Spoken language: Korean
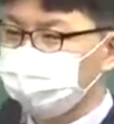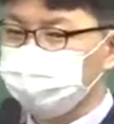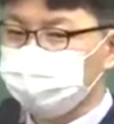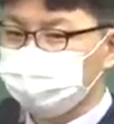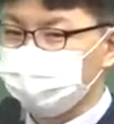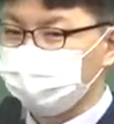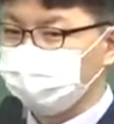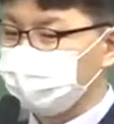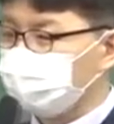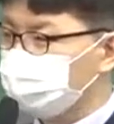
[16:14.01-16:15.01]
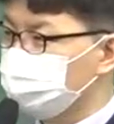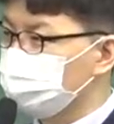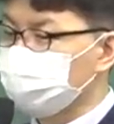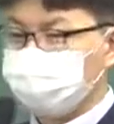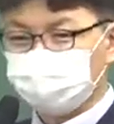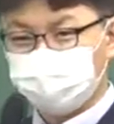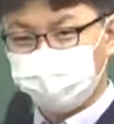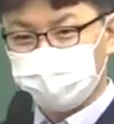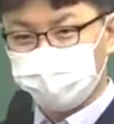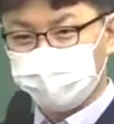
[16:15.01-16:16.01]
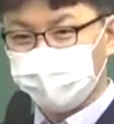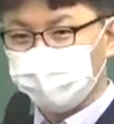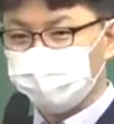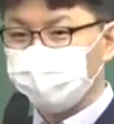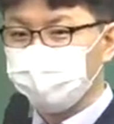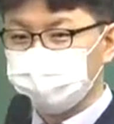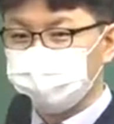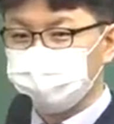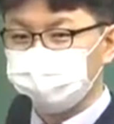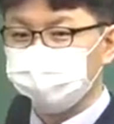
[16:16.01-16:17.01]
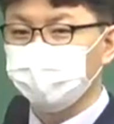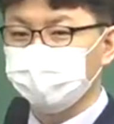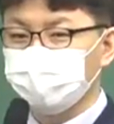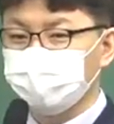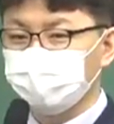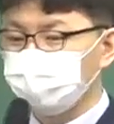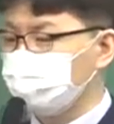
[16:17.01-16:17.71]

주주죠. 주주 잘 모르잖아요. 전문적 지식도 부족할 테고 회사에